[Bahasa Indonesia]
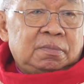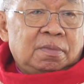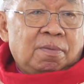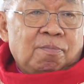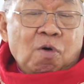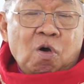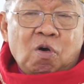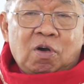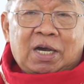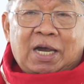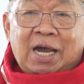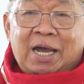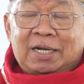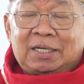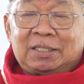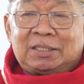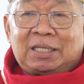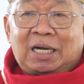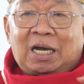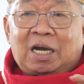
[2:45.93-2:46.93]
Bukan
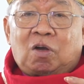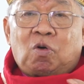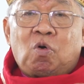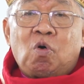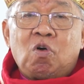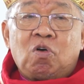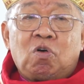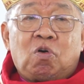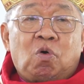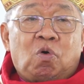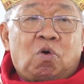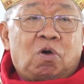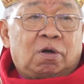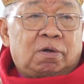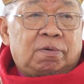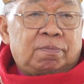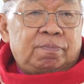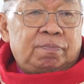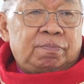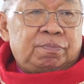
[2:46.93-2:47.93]
terkungkung.